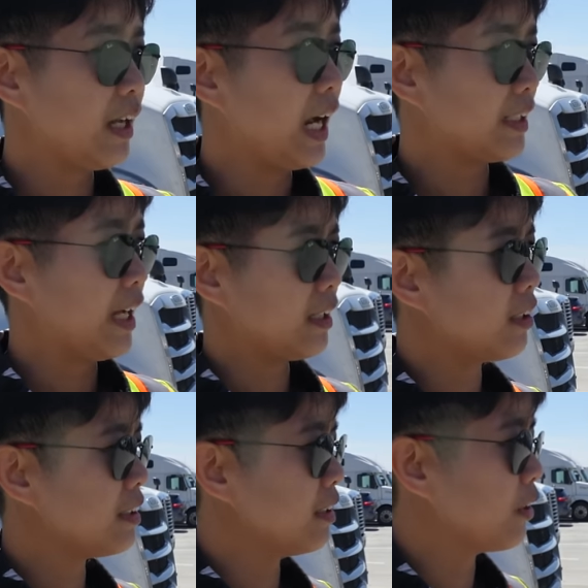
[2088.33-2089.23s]
หักแท็กแล้ว
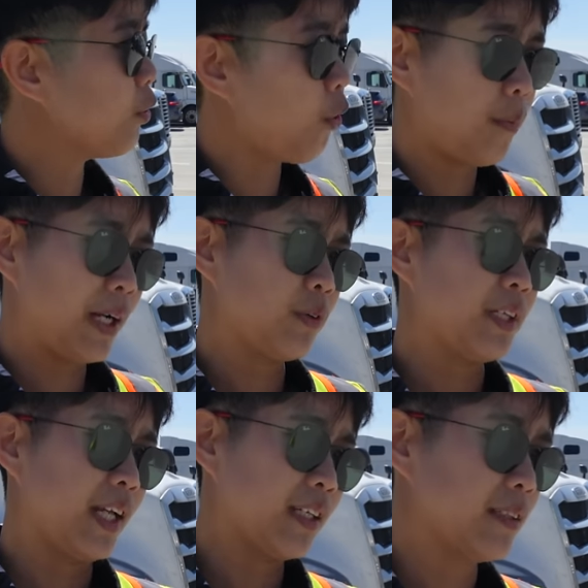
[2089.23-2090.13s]
ก็จะเหลืออยู่หกพันกว่า
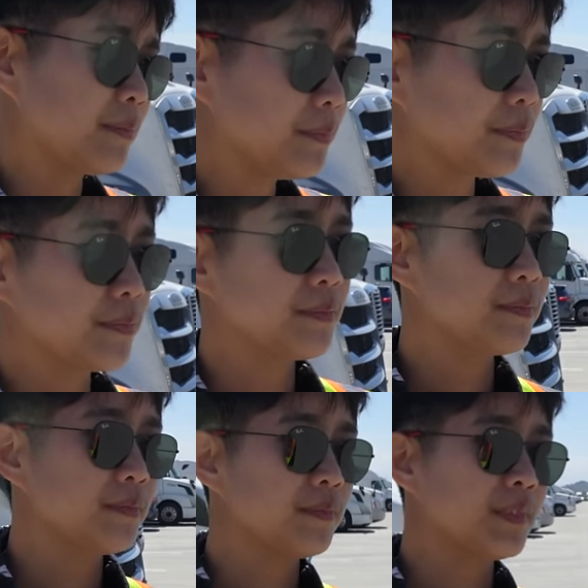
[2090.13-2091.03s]
เหรียญค่ะ
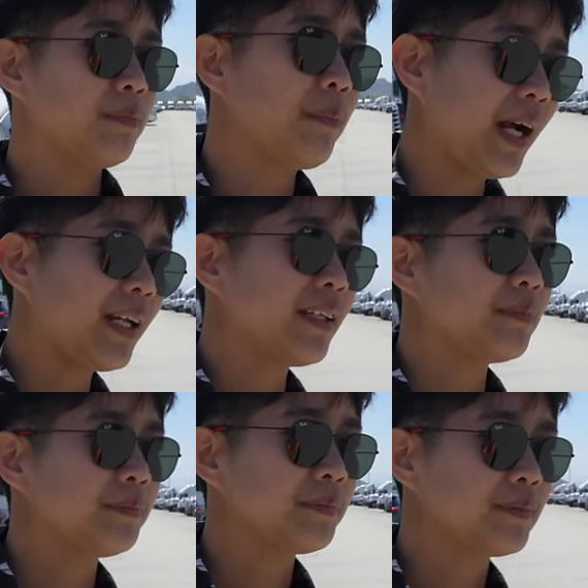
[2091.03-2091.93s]
ประมาณนั้น
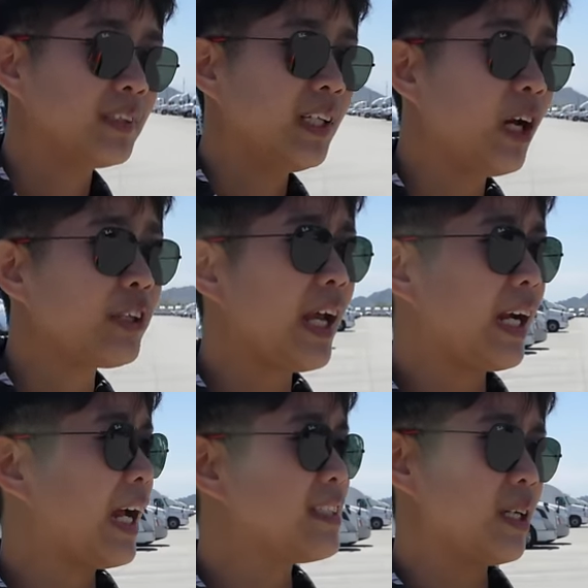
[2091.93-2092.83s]
แล้วแต่
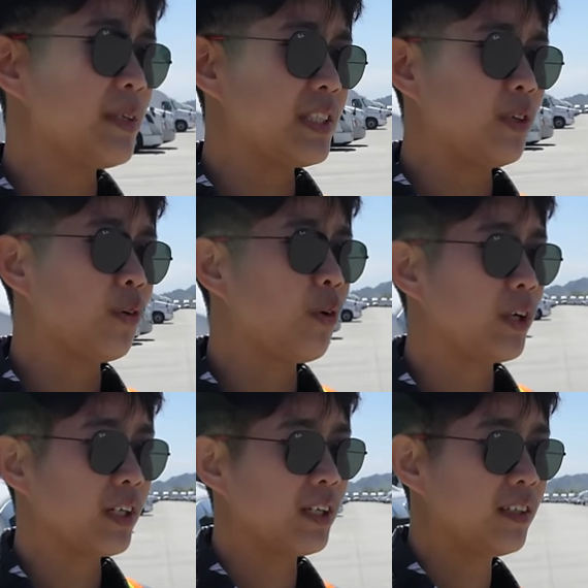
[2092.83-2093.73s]
การเสียภาษีของคน
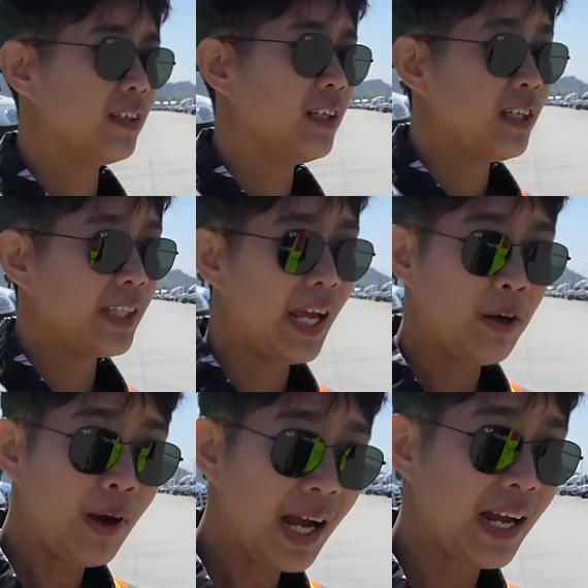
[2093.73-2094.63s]
ไงแต่
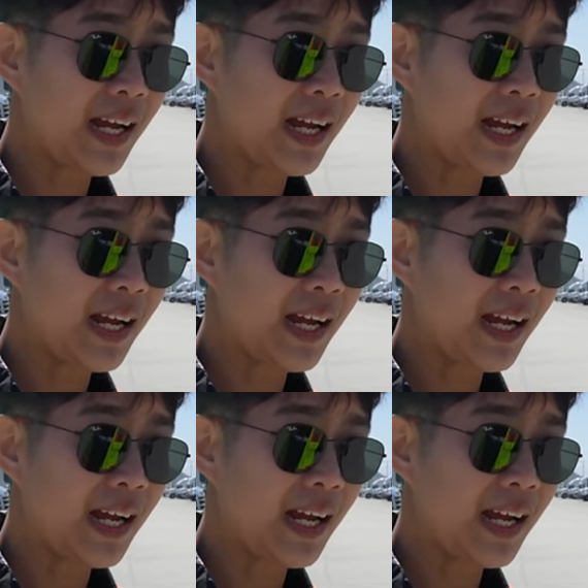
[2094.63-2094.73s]
ว่า